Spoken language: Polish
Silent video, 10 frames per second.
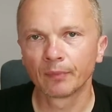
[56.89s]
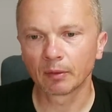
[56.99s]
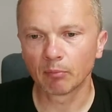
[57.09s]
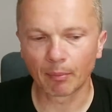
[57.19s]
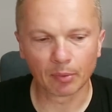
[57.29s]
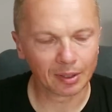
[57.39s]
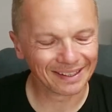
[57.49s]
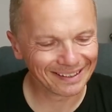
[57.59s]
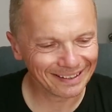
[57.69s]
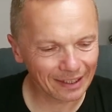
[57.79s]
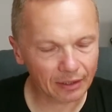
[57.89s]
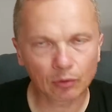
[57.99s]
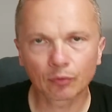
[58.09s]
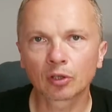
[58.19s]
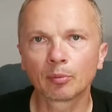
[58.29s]
Mamy
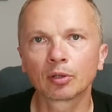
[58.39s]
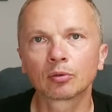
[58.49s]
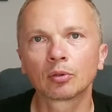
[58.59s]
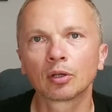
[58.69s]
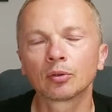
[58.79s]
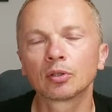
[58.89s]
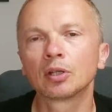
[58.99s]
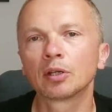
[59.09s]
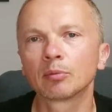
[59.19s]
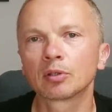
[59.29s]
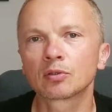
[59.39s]
jedną firmę, której oddajemy